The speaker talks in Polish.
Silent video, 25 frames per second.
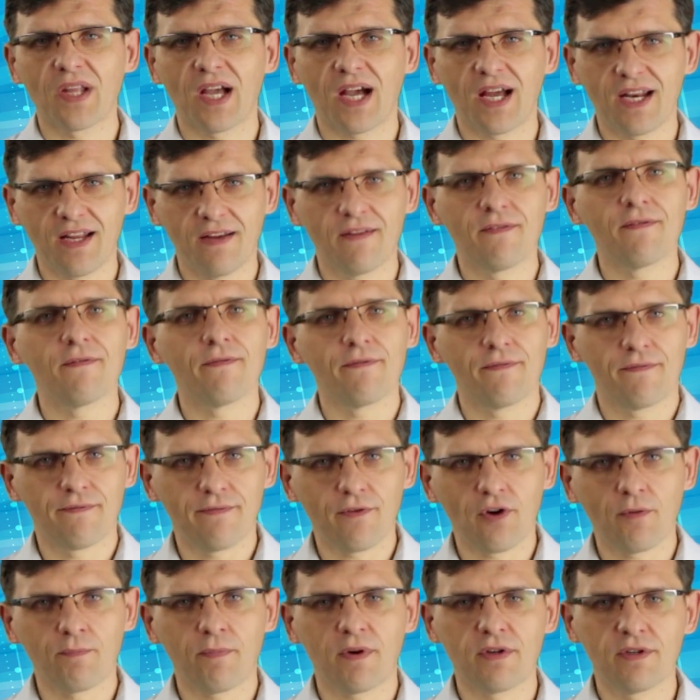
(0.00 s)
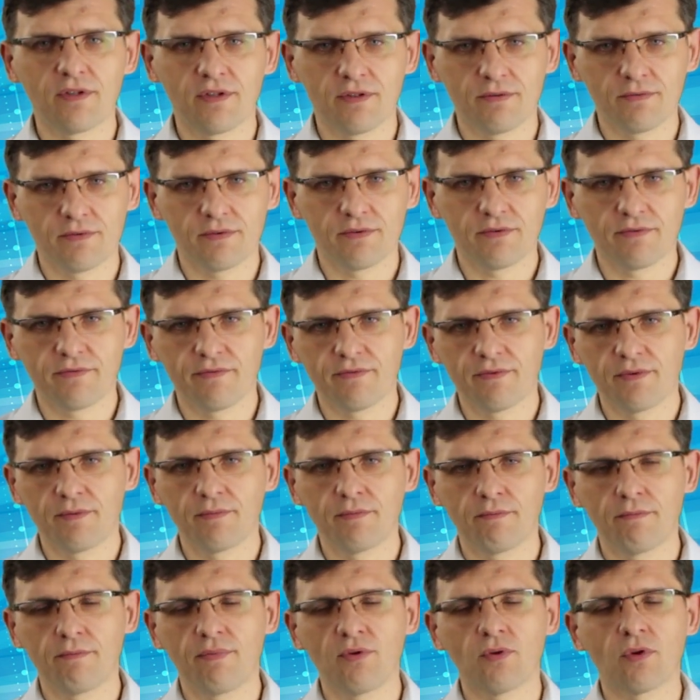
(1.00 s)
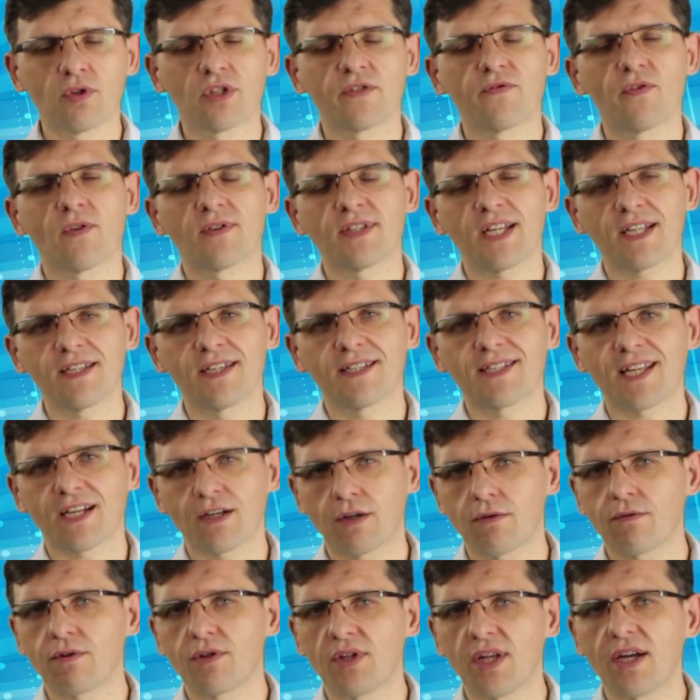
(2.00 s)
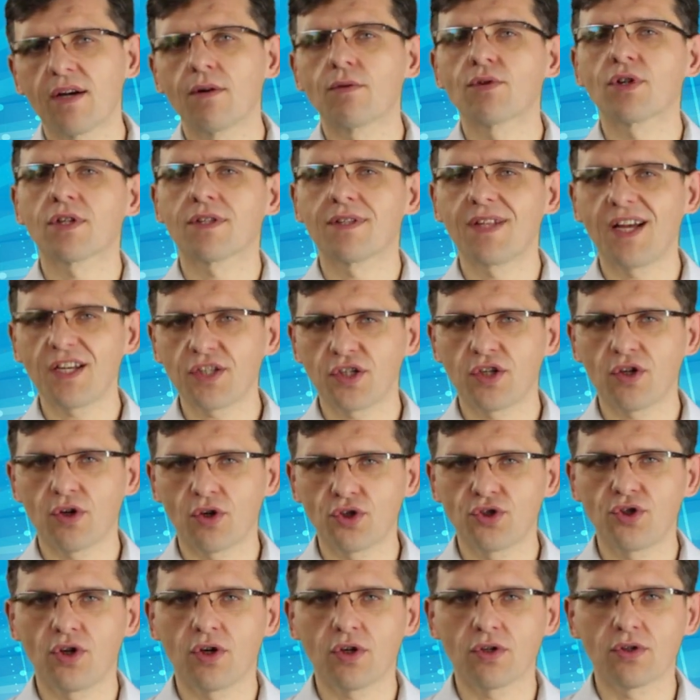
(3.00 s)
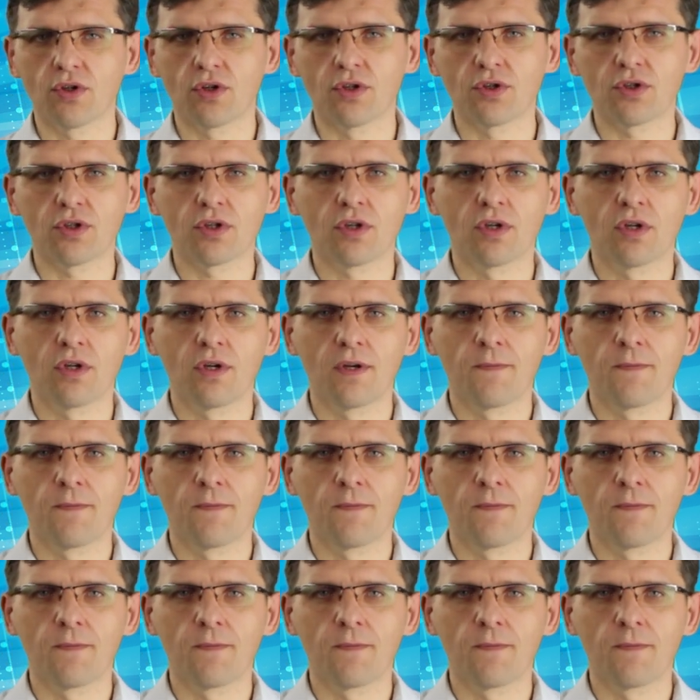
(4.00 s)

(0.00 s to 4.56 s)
ale w, y, był on związany z taką ideą, że da się osiągnąć